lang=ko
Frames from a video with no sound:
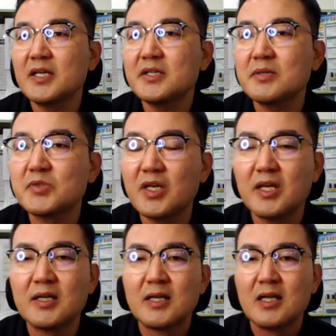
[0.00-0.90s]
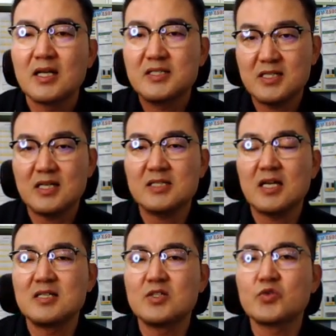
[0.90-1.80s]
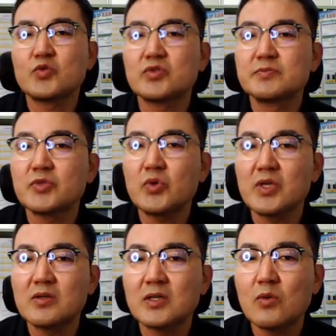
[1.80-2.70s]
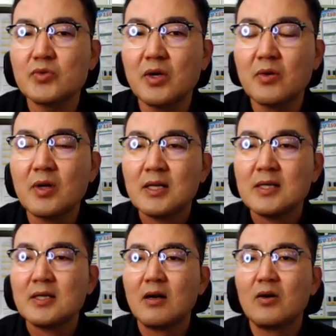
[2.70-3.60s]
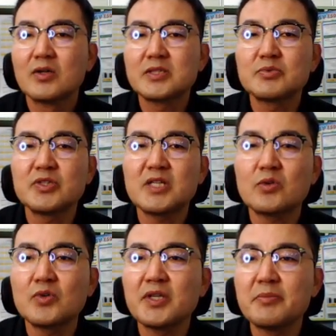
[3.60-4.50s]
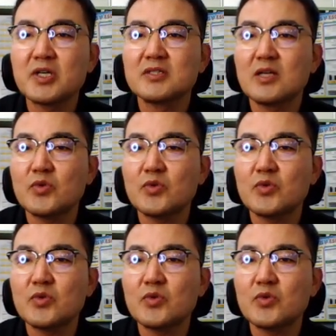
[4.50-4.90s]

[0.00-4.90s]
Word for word: 되기 때문에 시간이 한 1년 정도 좀 소요될 것 같고요. 서부선이 개통이 되면 그간